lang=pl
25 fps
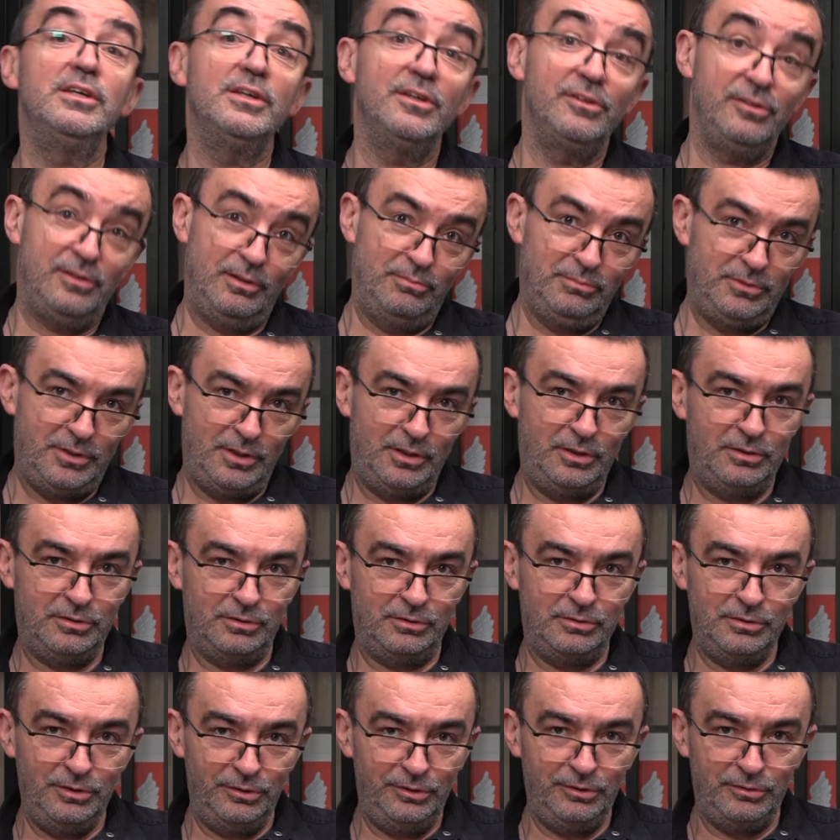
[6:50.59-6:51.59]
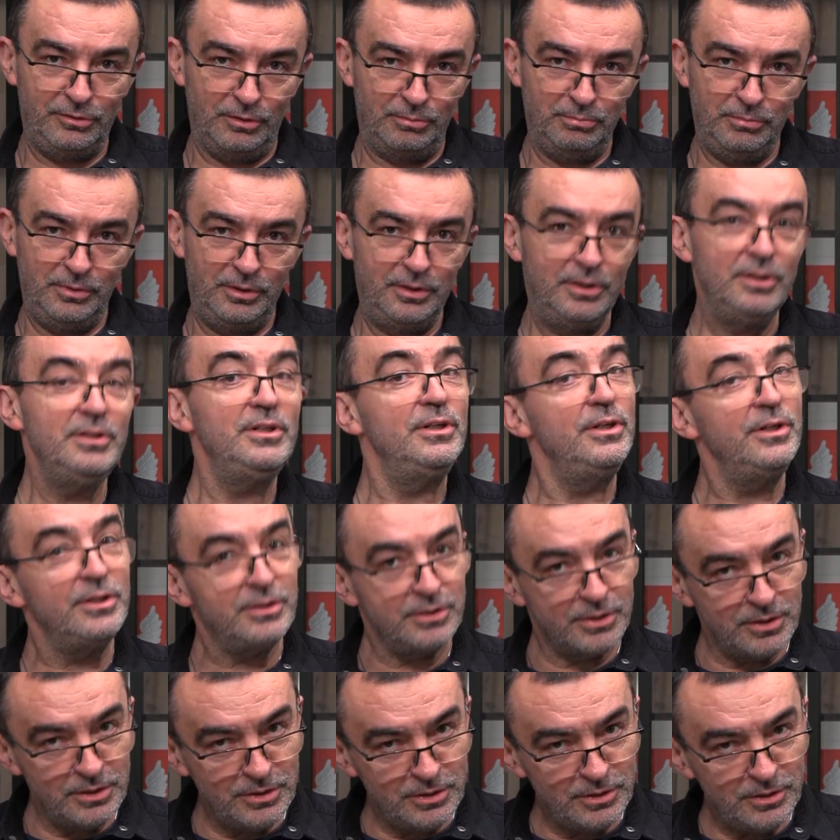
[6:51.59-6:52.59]
jestem terrorystą i
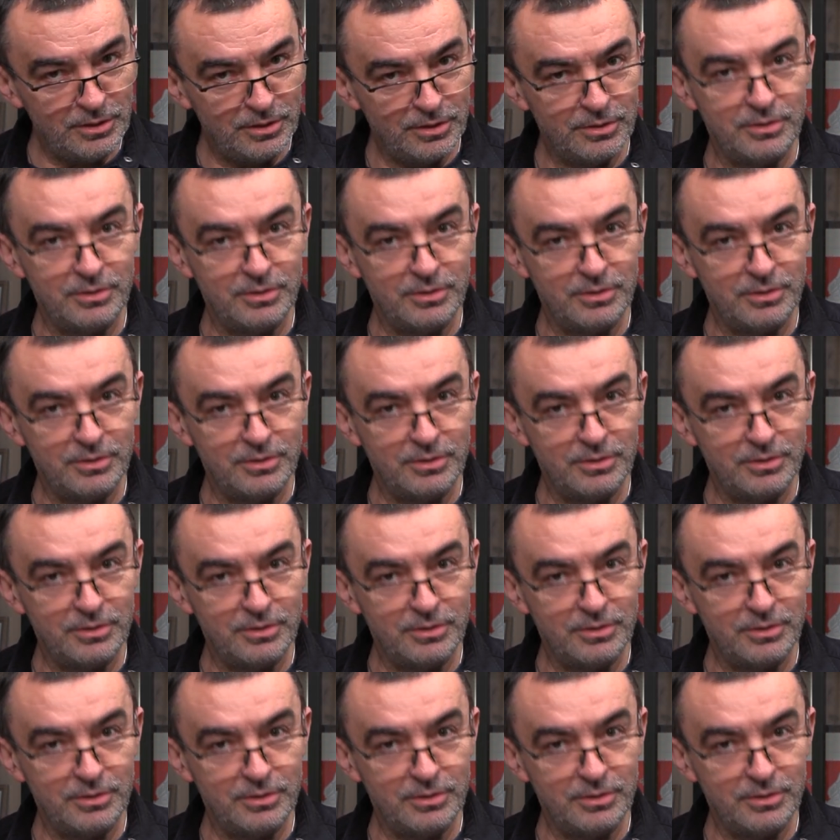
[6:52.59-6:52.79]
liczyć,